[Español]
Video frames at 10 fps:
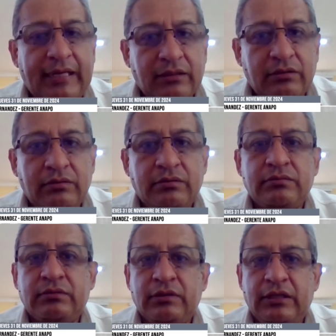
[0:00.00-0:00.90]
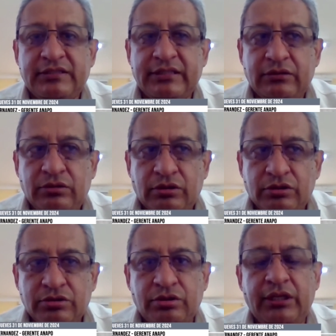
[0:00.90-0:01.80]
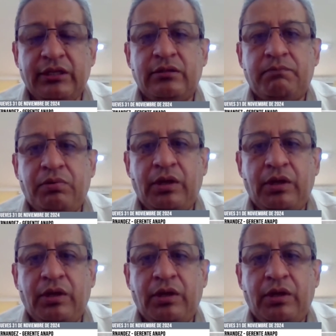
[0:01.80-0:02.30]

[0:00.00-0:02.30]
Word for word: El agro, el sector soyero